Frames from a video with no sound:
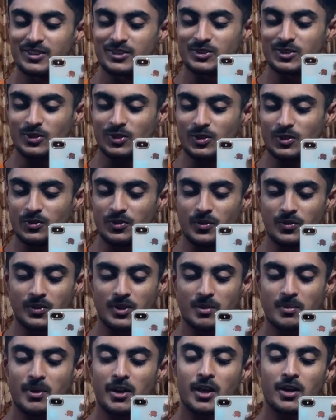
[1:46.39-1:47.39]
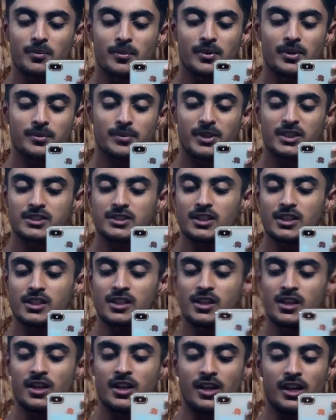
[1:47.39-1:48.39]
सो फिफ्टी मेगा
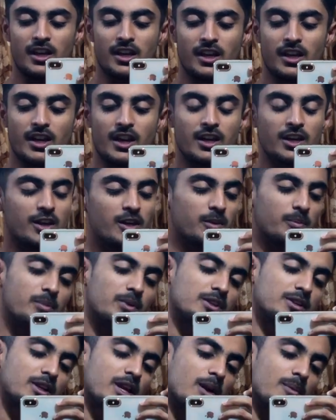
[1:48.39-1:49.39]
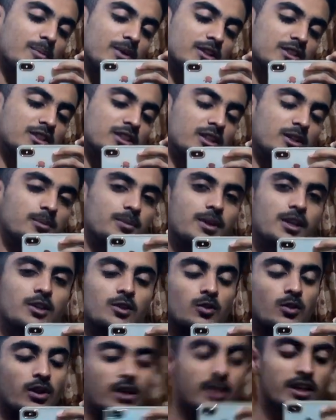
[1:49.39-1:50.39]
पिक्सल ए आई ट्रिपल कैमरा सेटअप है
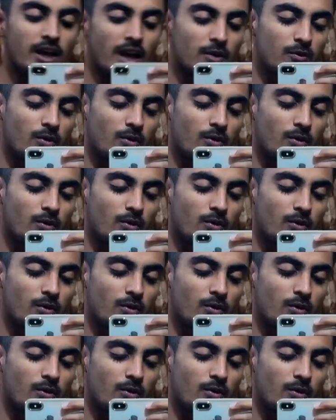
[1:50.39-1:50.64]
तो एक